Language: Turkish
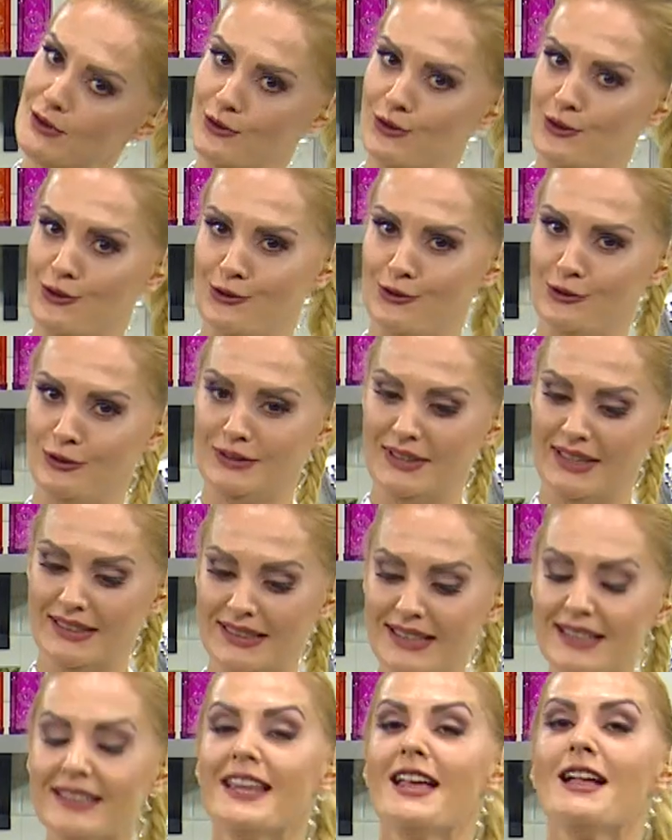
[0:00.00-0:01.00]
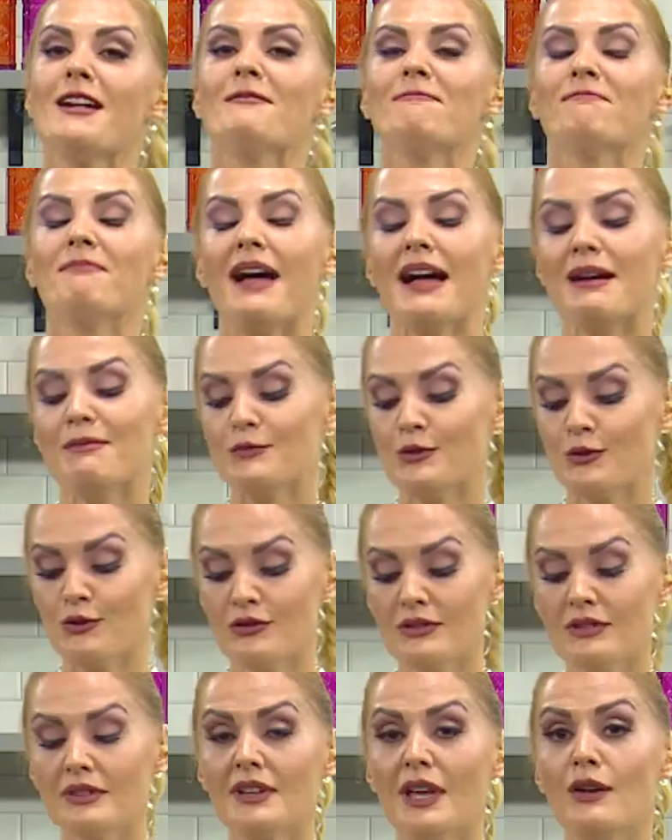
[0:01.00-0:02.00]
suyu kullanın. Ben
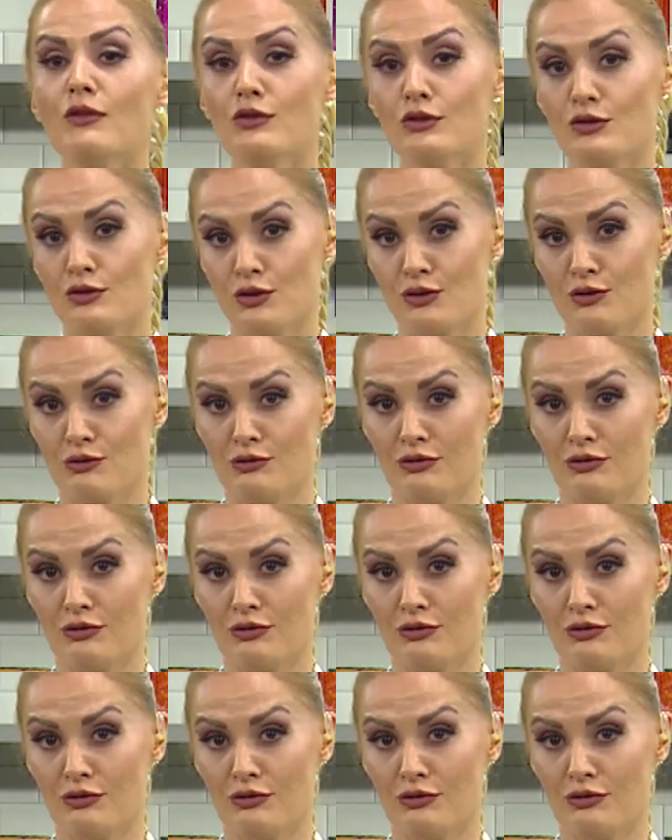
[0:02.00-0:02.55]
bugün tavuk suyu